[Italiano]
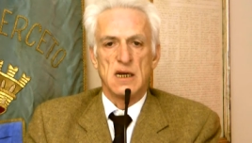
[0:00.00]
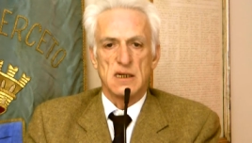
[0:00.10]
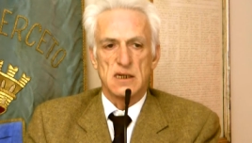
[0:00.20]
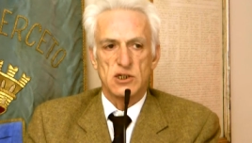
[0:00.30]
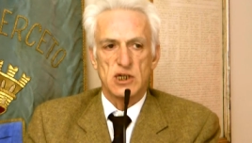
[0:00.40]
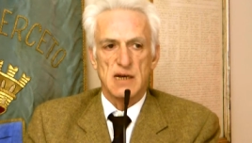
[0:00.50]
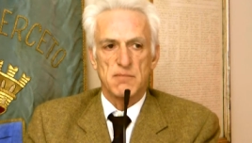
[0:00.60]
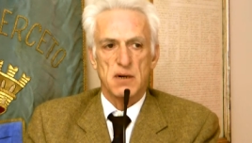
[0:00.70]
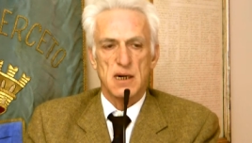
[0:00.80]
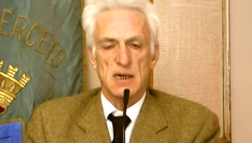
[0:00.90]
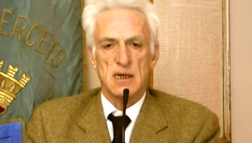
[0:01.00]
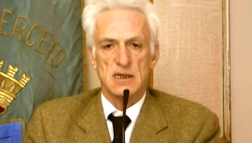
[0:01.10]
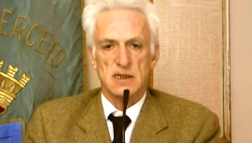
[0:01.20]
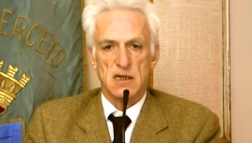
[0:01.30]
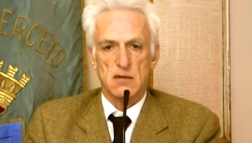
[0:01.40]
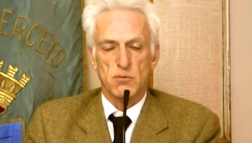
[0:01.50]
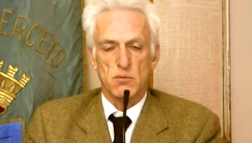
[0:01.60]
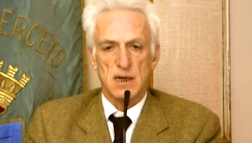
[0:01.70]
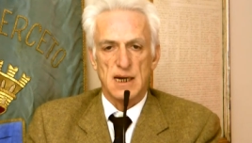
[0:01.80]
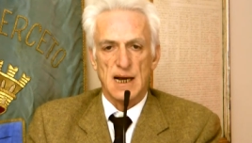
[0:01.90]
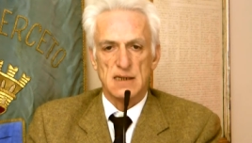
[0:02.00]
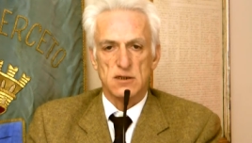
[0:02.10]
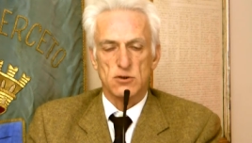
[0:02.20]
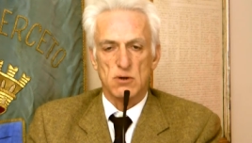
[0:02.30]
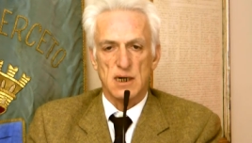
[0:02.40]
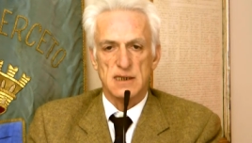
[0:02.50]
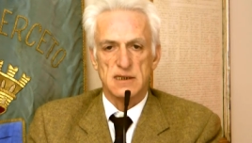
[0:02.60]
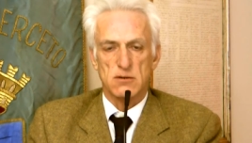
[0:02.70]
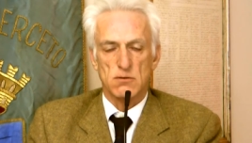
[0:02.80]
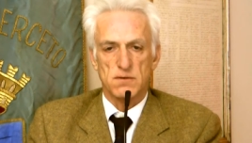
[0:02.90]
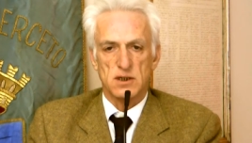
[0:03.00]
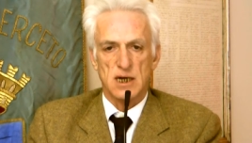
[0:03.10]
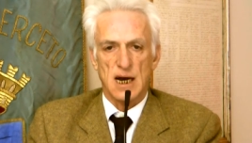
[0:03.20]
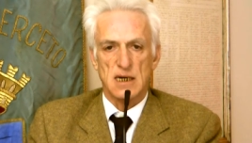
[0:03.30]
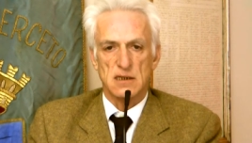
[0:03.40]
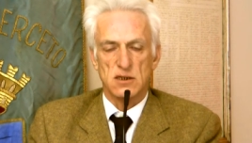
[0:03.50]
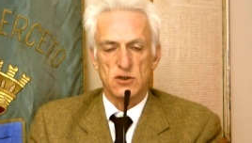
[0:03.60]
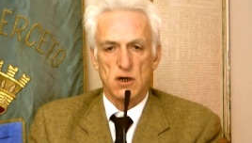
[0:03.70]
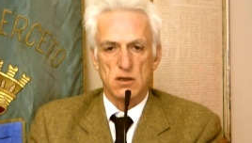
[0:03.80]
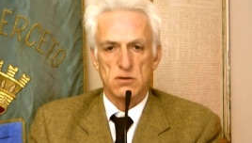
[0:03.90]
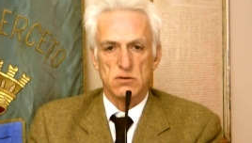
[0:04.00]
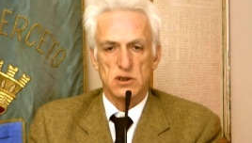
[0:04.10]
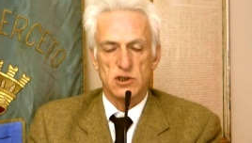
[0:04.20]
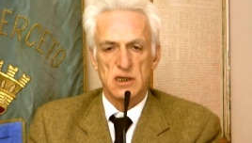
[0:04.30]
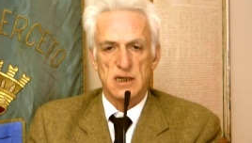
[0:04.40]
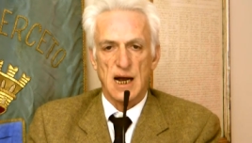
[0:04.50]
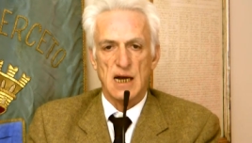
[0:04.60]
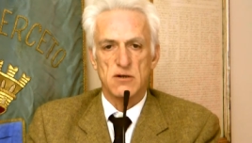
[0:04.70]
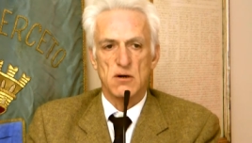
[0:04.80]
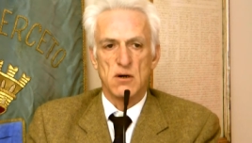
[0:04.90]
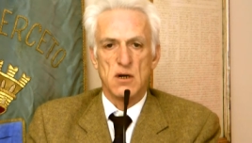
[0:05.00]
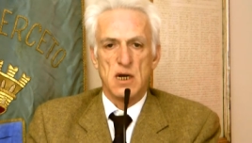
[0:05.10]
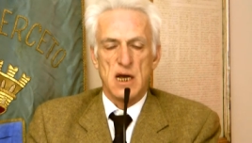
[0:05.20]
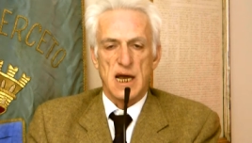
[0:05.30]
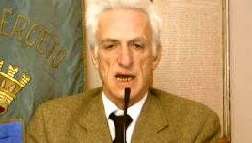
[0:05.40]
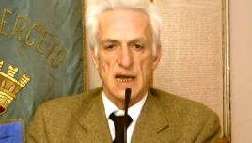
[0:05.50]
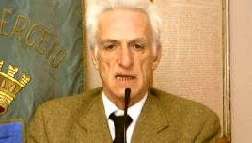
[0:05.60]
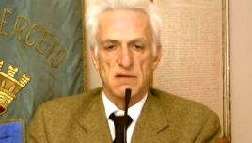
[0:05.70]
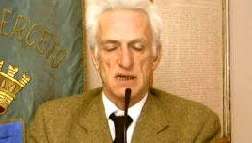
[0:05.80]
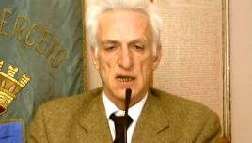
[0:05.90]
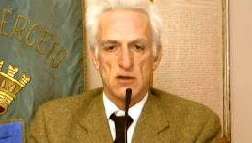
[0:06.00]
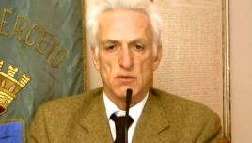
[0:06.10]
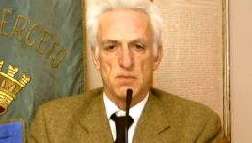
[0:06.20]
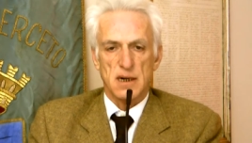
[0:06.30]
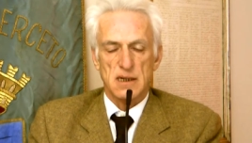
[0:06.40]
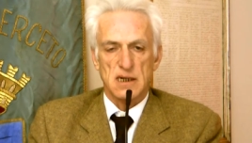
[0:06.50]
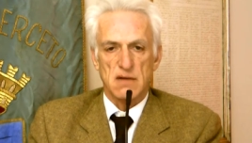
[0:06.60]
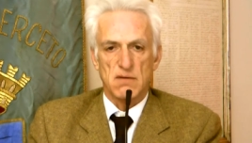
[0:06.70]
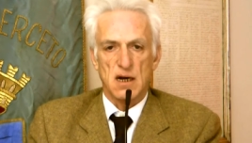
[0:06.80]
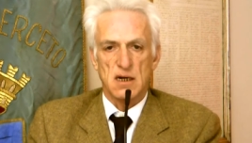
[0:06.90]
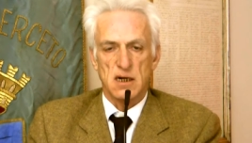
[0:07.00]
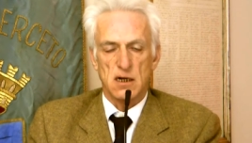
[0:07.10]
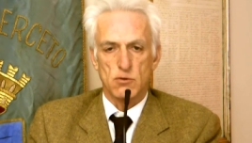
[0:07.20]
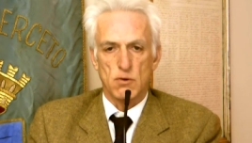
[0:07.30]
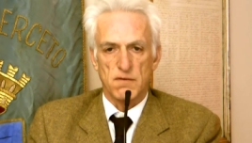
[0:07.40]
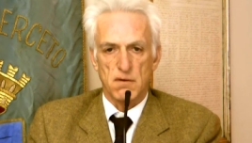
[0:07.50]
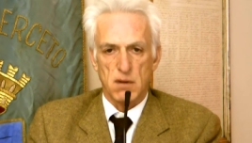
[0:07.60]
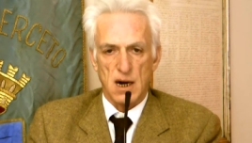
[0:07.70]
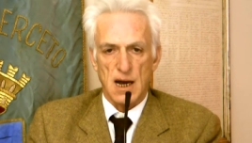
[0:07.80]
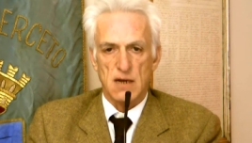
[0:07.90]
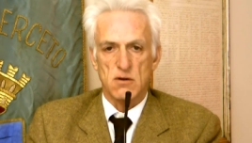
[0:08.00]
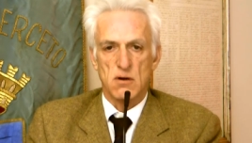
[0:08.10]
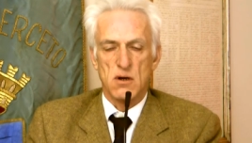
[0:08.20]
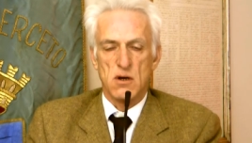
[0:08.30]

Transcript: dicembre, che è stata pubblicata sulla Gazzetta Ufficiale il 18 di gennaio e che è diventata operativa il 2 febbraio.